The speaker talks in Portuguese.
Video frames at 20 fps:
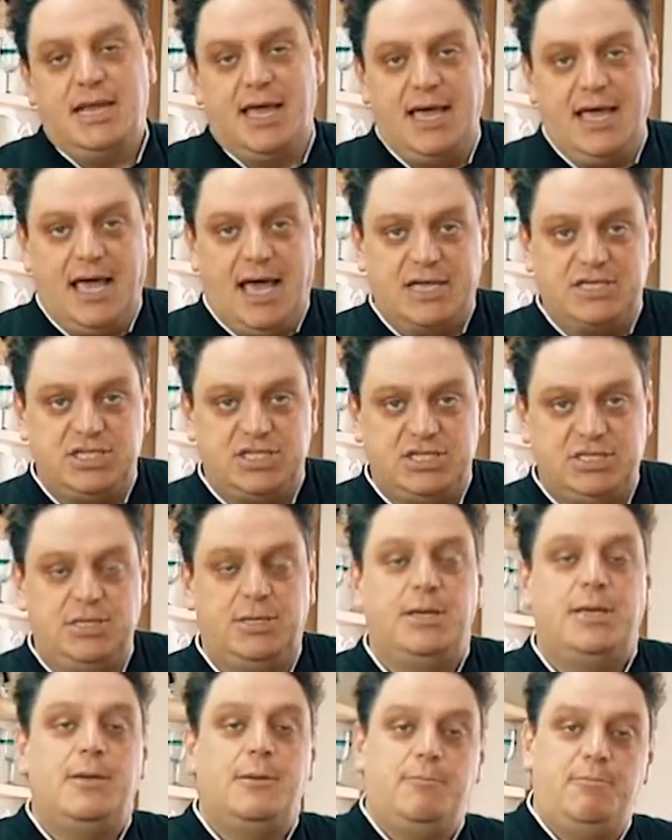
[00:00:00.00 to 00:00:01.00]
né, a
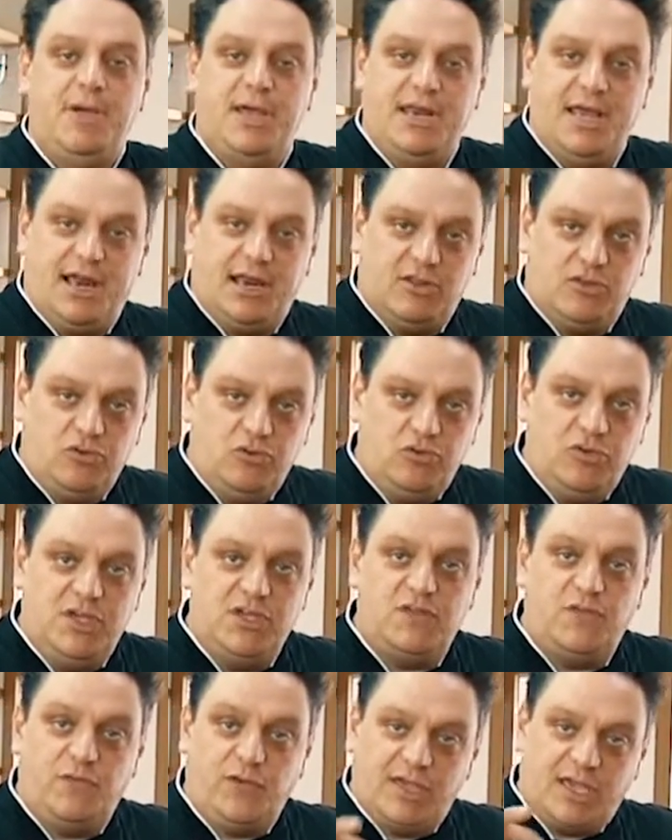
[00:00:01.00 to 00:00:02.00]
gente peneira tudo
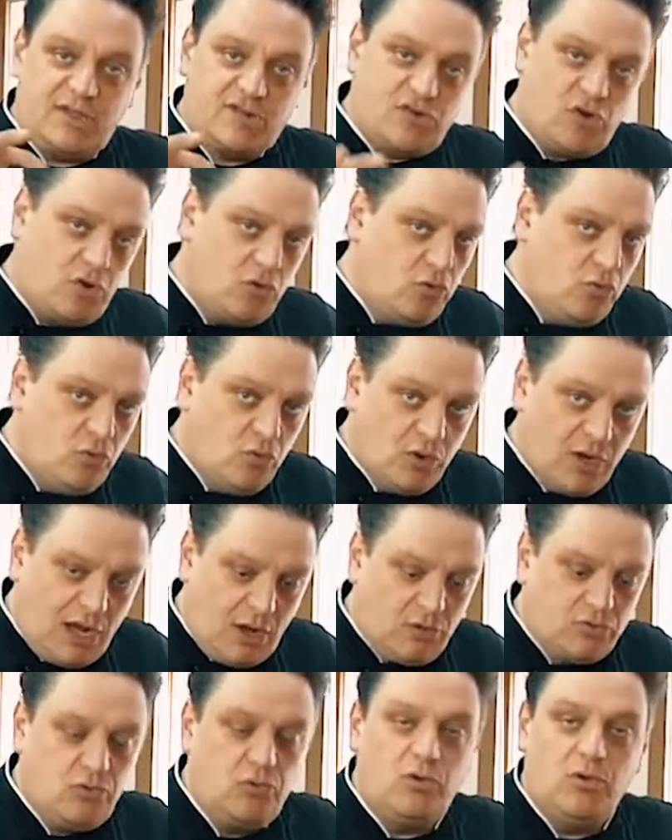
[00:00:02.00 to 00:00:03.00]
isso e fica só com o
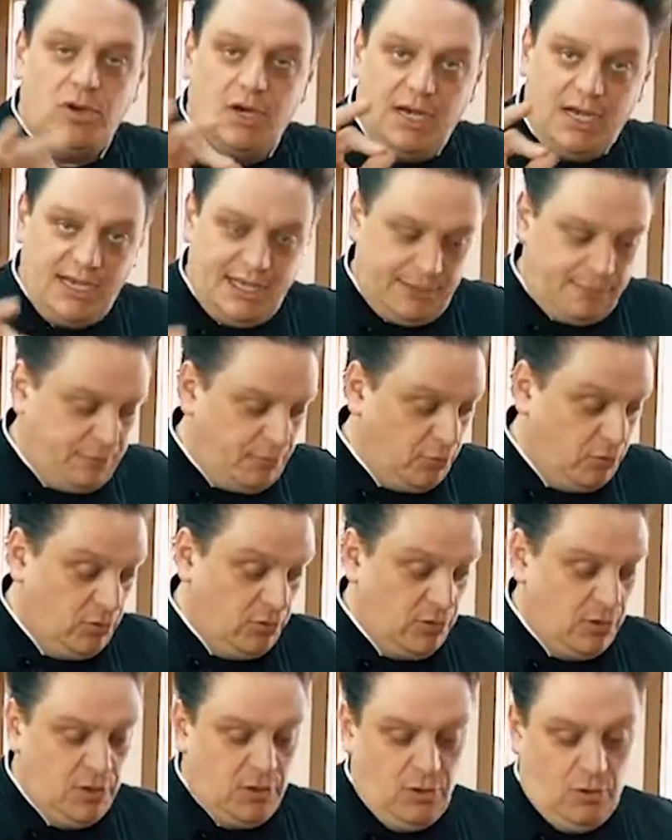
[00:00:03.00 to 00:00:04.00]
caldo limpo,
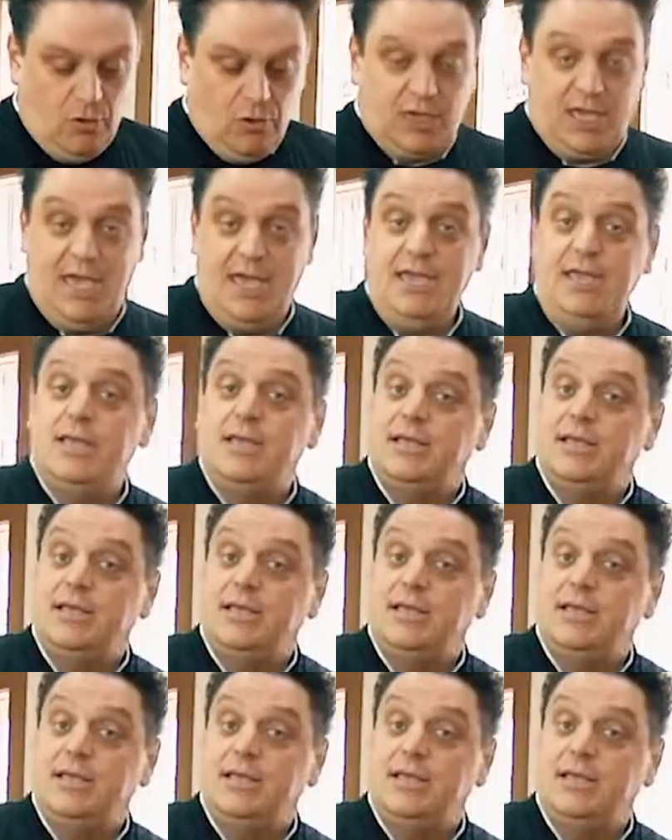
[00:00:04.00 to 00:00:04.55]
ok?